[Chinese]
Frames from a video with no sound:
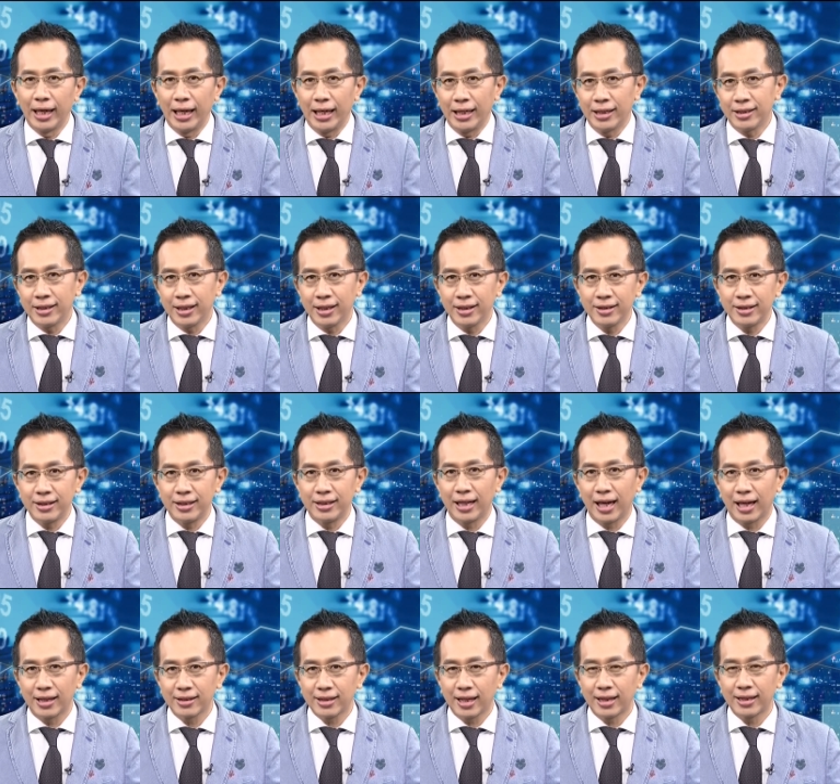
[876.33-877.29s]
领先其
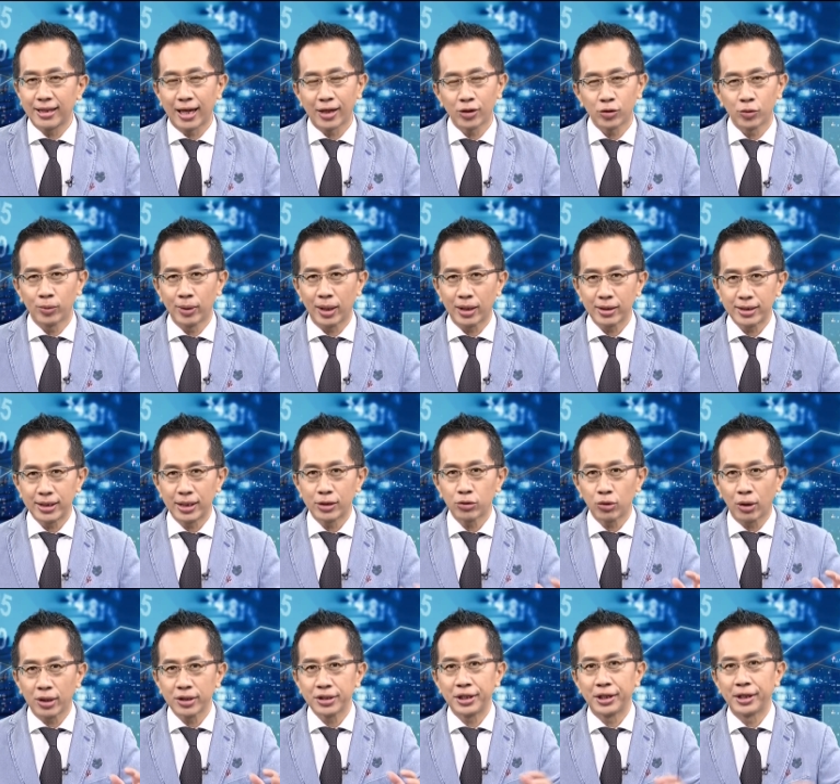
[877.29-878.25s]
他三档股票先
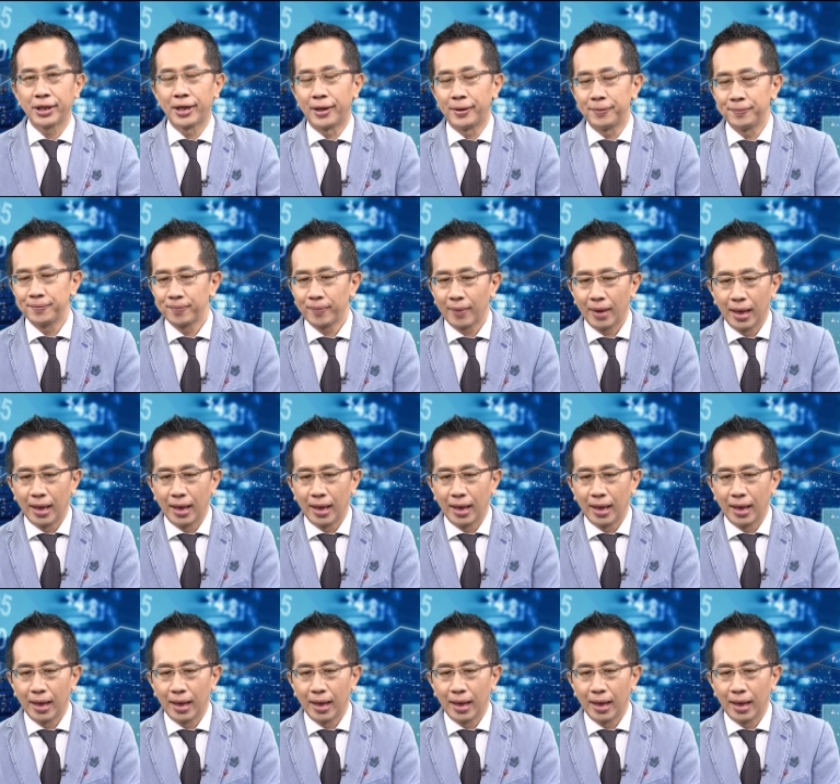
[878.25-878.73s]
创新高。